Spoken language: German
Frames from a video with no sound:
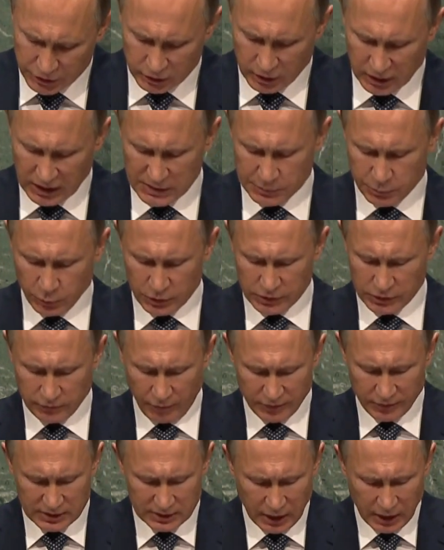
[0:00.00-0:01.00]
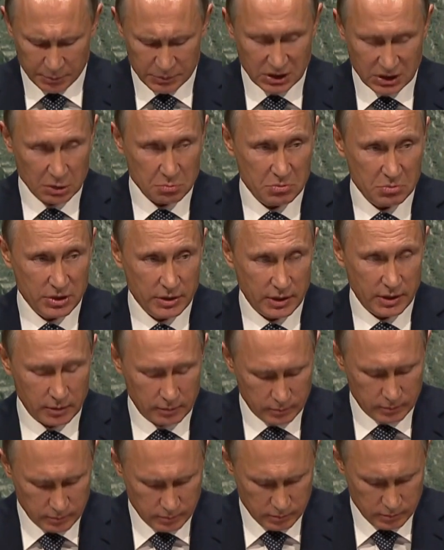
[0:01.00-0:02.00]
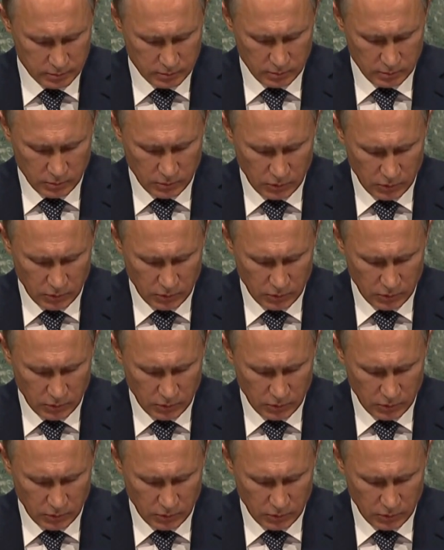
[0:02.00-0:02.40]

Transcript: begann sich der islamische Staat